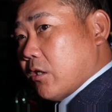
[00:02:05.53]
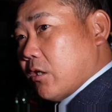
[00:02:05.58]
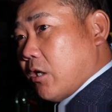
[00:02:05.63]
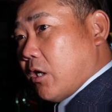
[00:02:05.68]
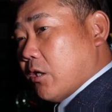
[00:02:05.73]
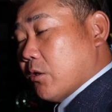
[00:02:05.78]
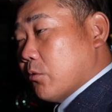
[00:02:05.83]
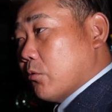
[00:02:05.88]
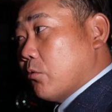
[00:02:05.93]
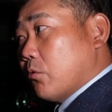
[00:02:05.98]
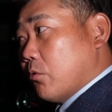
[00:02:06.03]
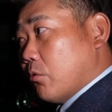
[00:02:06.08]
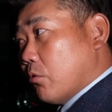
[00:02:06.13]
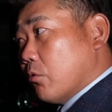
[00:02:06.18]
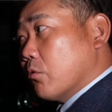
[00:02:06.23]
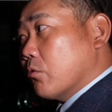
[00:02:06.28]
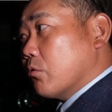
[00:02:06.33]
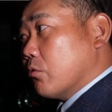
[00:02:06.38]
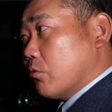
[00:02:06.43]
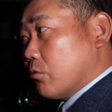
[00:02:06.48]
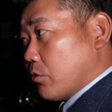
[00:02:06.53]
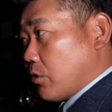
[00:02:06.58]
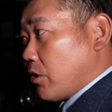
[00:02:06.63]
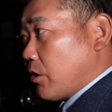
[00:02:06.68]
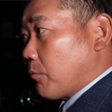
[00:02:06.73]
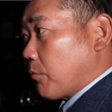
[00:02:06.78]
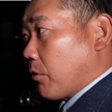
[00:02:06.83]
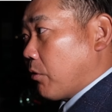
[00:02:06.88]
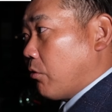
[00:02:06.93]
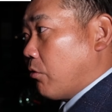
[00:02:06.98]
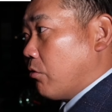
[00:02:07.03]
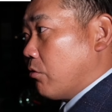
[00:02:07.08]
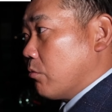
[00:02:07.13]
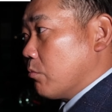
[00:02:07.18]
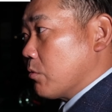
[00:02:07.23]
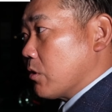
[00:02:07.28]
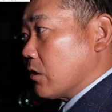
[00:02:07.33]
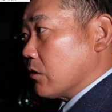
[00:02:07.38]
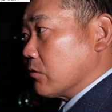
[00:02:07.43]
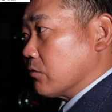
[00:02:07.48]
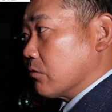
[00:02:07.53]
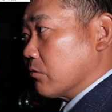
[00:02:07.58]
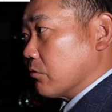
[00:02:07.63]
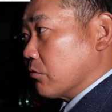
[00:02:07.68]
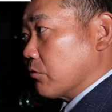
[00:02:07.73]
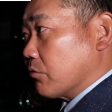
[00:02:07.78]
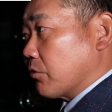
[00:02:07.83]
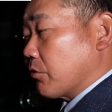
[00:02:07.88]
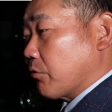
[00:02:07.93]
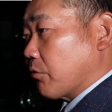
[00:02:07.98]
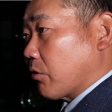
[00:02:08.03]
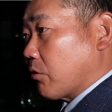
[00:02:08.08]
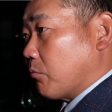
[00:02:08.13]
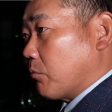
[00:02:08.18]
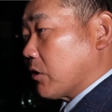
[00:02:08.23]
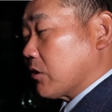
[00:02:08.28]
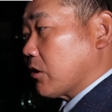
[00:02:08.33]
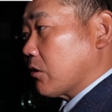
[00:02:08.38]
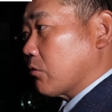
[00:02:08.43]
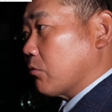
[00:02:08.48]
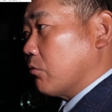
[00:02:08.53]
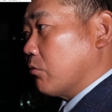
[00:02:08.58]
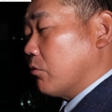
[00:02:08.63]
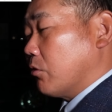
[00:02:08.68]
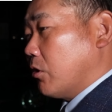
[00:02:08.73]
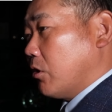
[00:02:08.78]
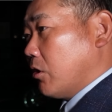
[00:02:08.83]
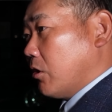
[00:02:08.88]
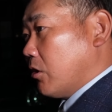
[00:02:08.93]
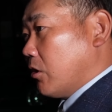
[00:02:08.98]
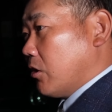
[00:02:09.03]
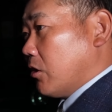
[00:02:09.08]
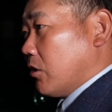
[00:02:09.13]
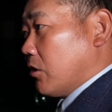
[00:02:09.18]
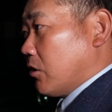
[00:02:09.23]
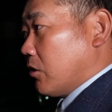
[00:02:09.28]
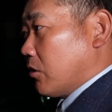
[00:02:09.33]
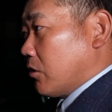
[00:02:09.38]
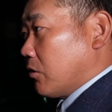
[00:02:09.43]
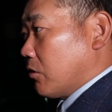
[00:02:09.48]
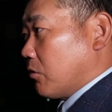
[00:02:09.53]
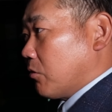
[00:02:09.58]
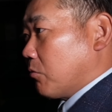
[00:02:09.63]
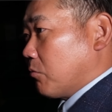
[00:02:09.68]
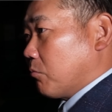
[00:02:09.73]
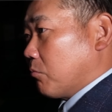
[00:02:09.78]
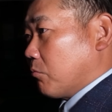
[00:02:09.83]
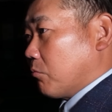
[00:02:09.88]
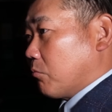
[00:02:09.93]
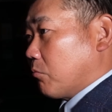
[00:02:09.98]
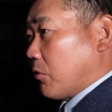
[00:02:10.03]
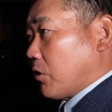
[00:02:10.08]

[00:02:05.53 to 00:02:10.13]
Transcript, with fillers: あの方向にやっぱホームランするっていうのをまたこう、